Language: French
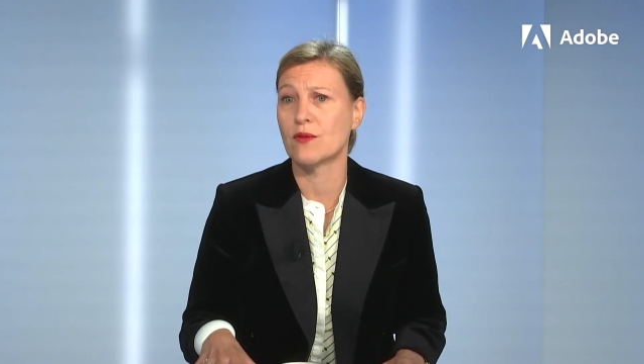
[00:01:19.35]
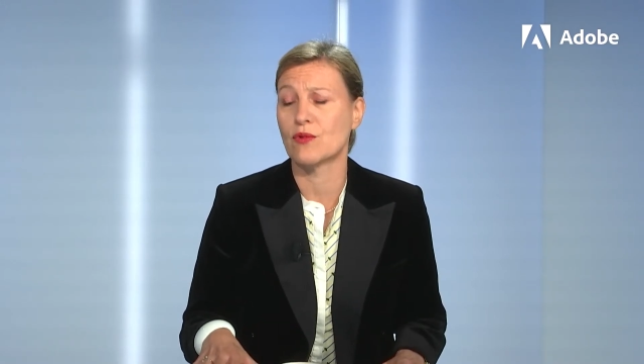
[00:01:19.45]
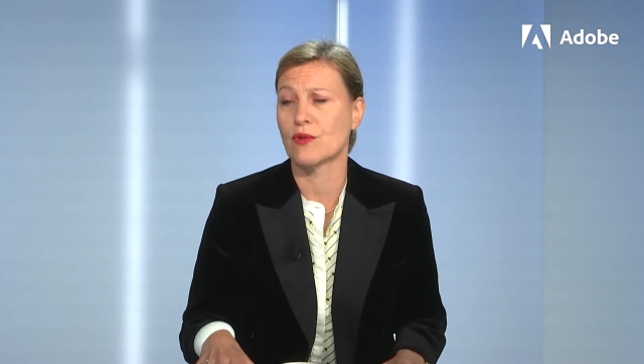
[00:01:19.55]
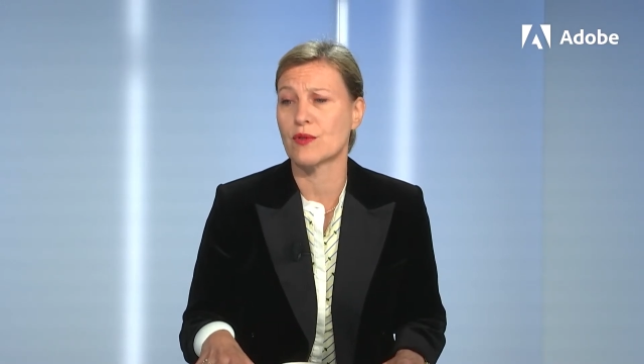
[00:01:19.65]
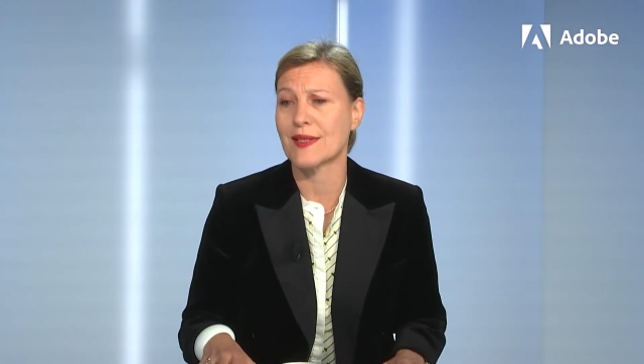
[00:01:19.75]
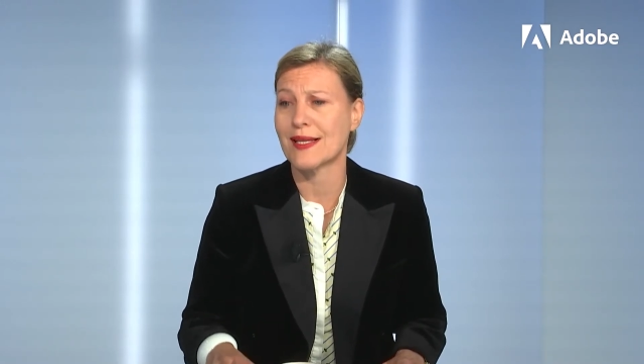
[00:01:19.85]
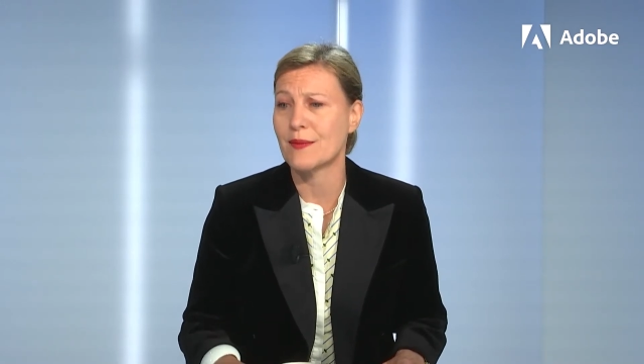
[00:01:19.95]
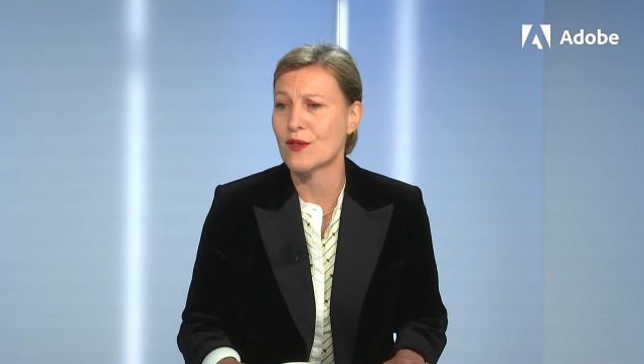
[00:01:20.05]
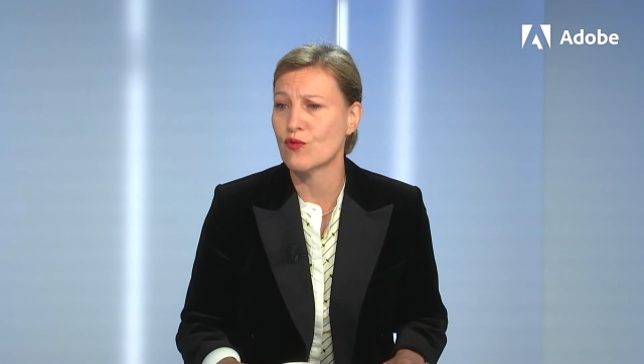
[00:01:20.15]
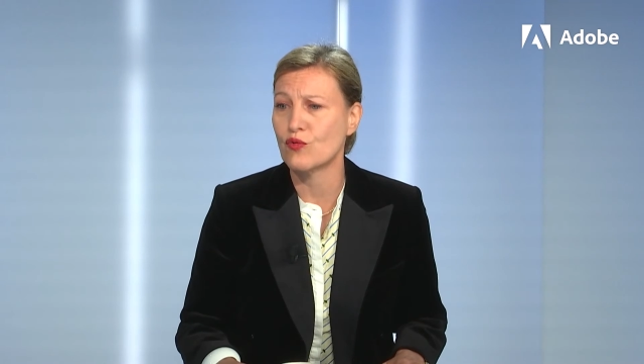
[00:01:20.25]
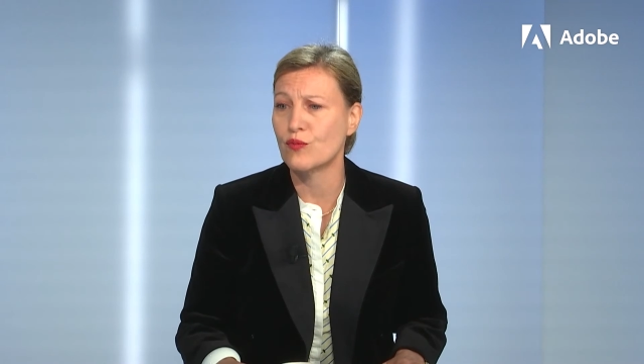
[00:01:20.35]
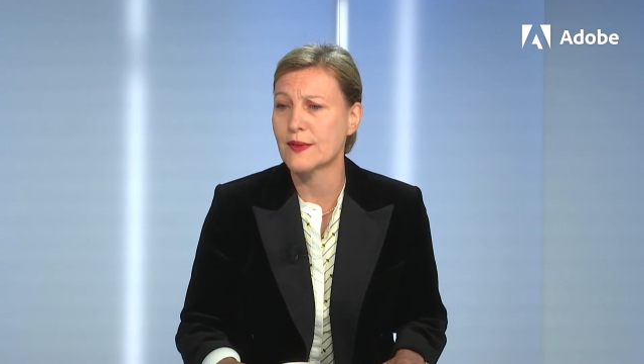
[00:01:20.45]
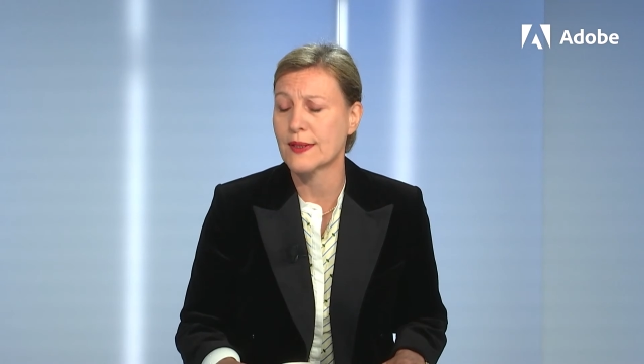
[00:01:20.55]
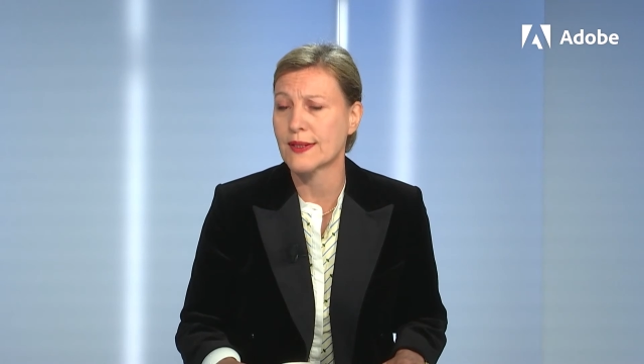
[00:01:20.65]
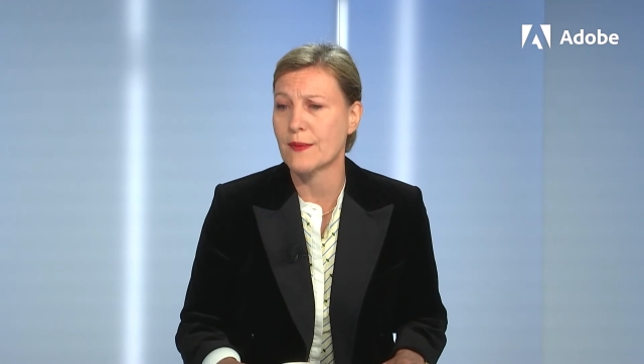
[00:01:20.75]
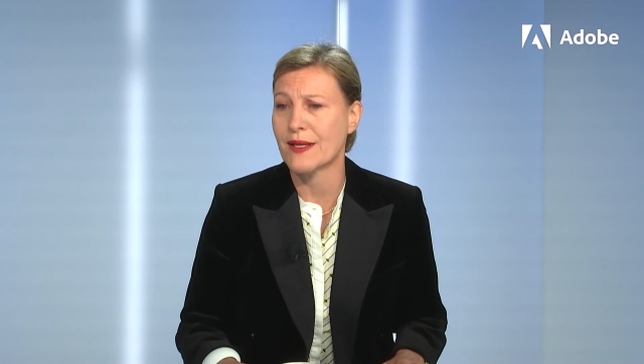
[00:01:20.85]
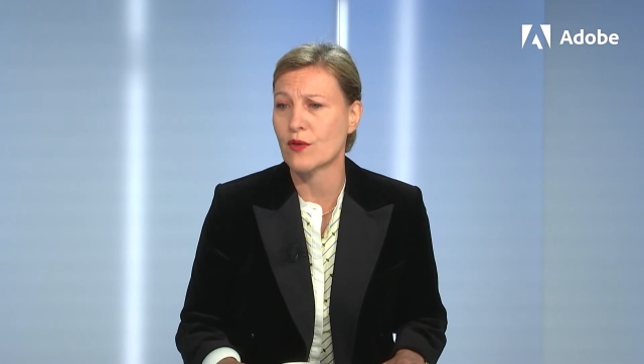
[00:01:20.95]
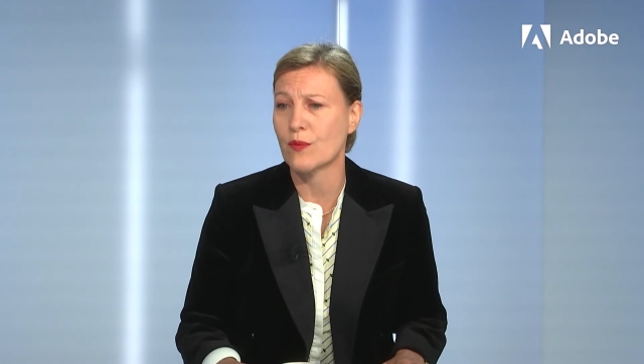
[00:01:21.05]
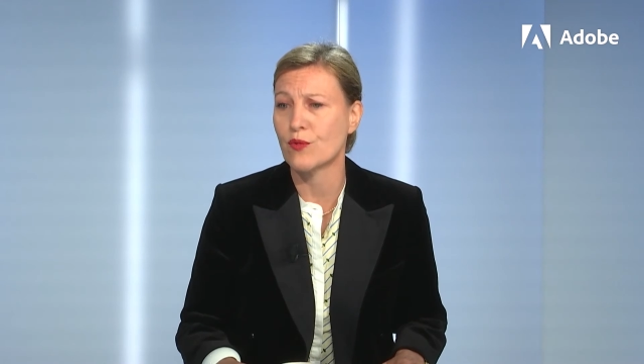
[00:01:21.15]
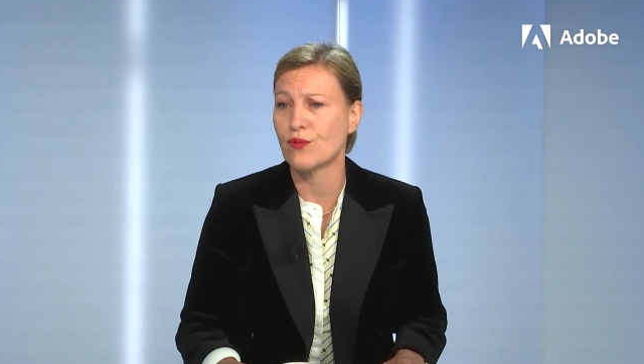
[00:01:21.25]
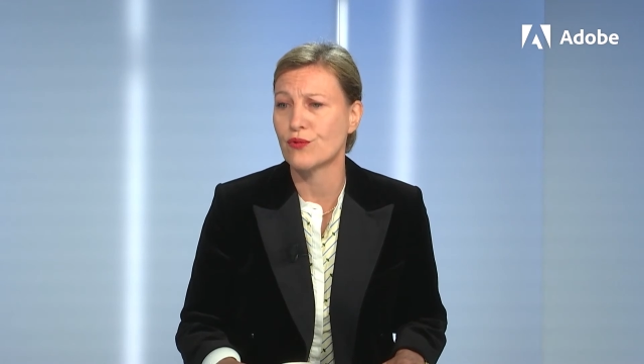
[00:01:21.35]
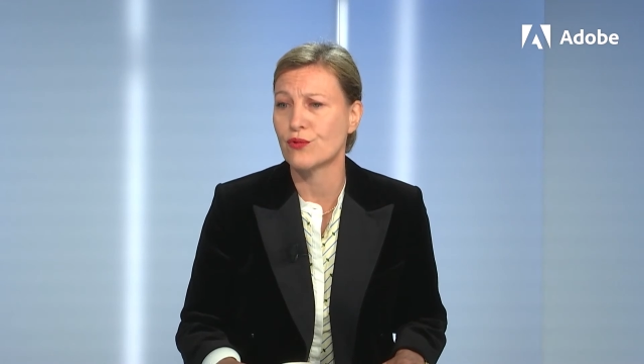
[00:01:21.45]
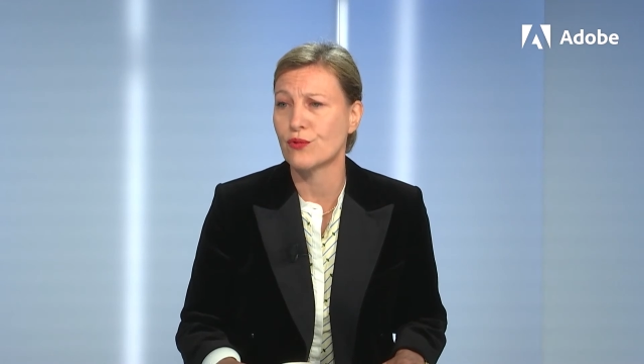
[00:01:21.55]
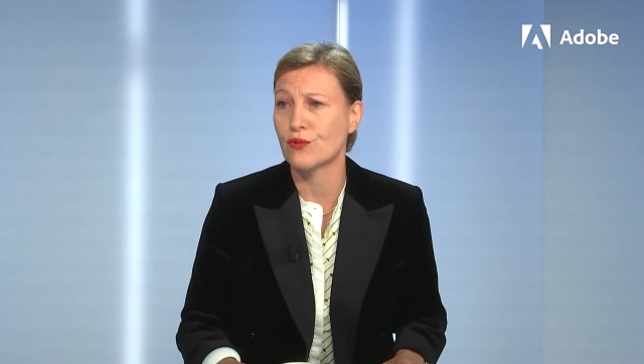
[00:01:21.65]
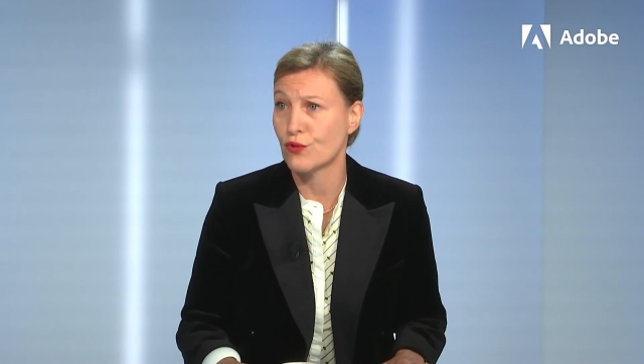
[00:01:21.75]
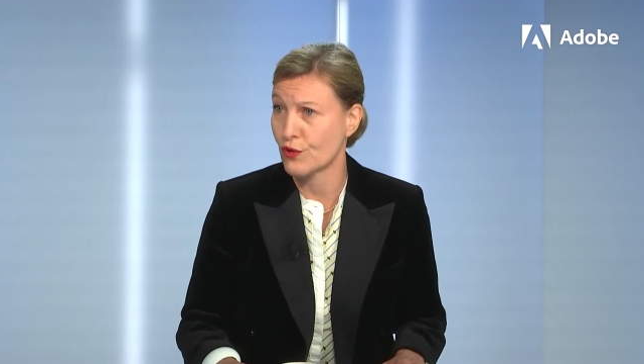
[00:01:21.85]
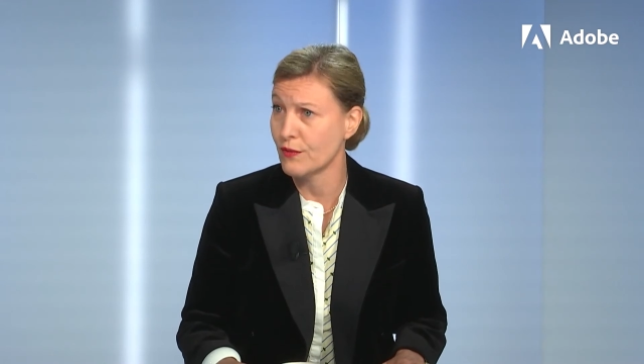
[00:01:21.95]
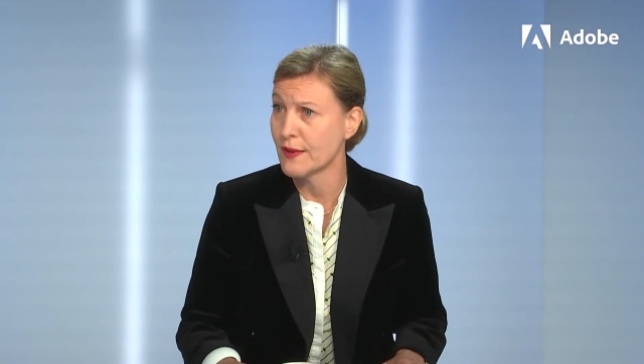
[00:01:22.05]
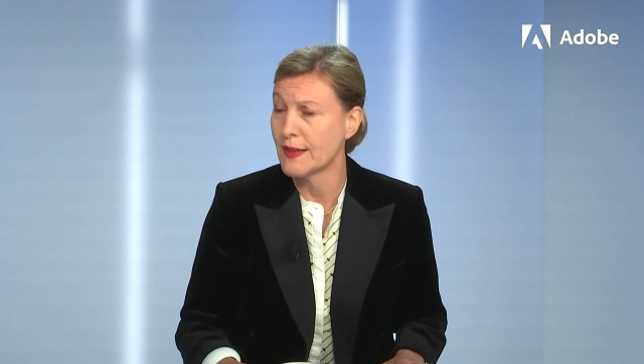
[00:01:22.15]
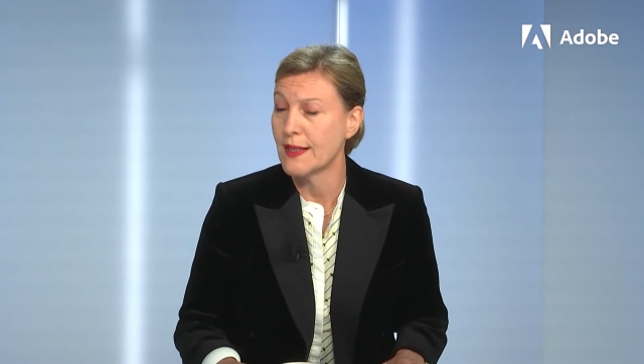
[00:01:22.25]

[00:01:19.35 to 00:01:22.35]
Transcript: nous, au sein de la maison Louboutin, il y a maintenant un peu plus de deux ans.